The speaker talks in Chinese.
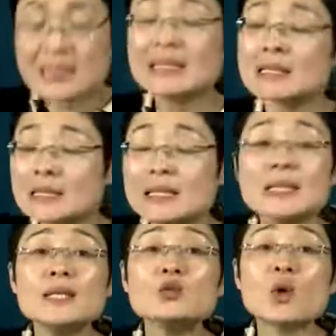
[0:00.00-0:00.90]
第
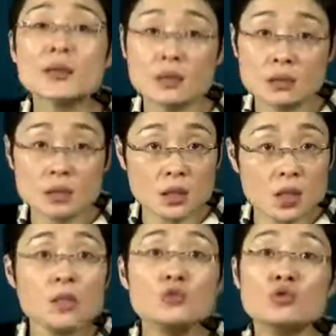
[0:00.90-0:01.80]
一段的第
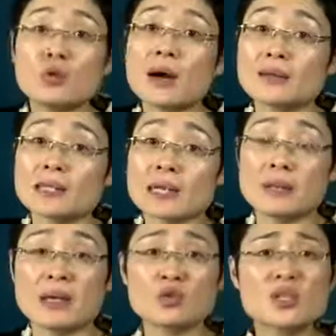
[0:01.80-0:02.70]
一句话的前
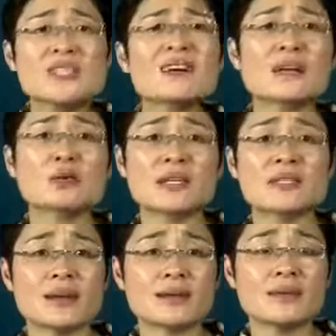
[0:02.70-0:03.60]
面就上来就开始
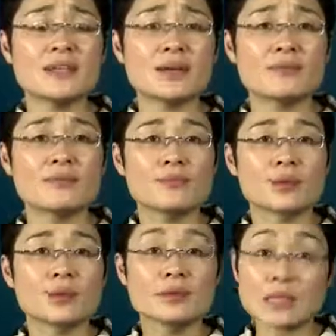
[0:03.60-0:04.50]
显而易见，
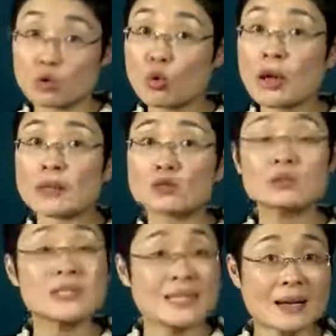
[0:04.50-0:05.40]
在图画当
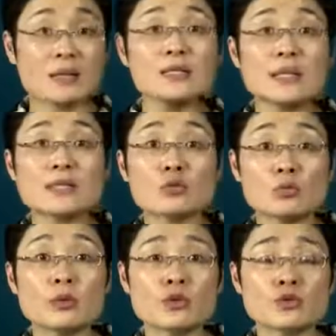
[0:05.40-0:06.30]
中显而易见，在图
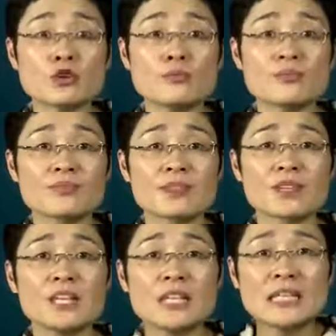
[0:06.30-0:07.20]
表当中。
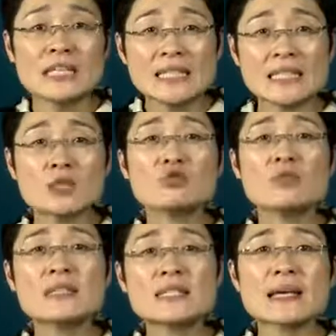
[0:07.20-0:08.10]
你的作
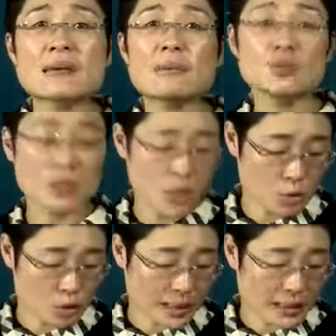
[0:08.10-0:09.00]
文再也没有那个
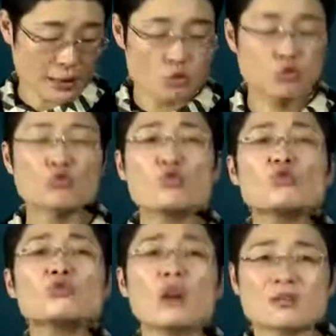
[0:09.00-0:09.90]
模板了。所
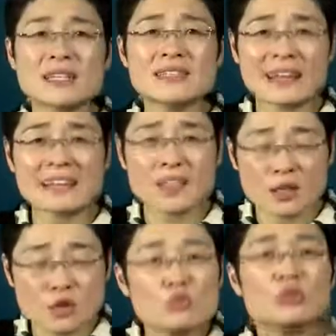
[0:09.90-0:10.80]
有老师他奶奶讲
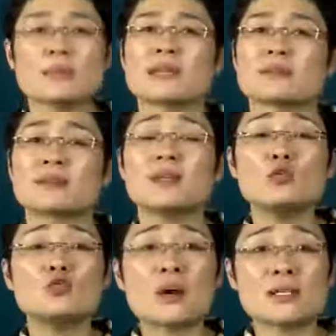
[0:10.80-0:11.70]
课都是那么讲的。第一
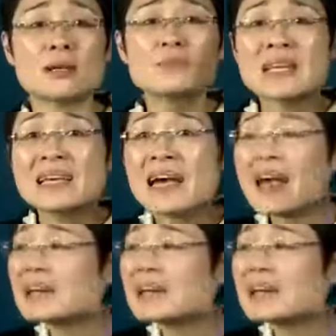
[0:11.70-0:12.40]
句话是，as